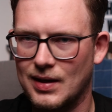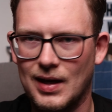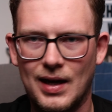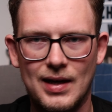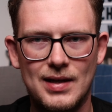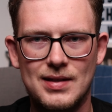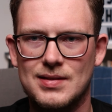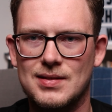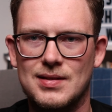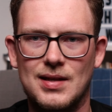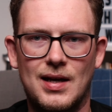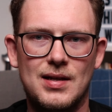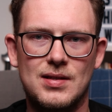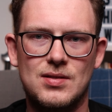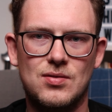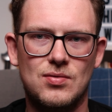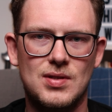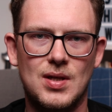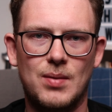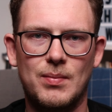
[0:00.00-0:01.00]
alles,
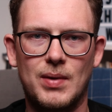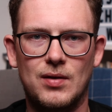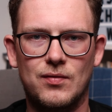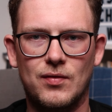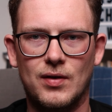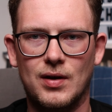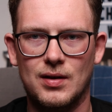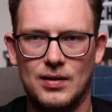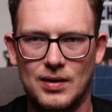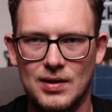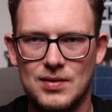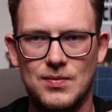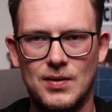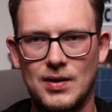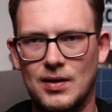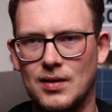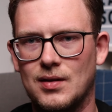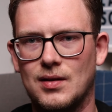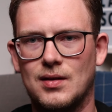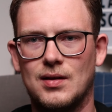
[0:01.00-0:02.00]
alles zusammen einfach.
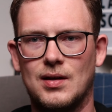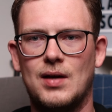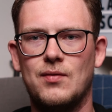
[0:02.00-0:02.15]
Deswegen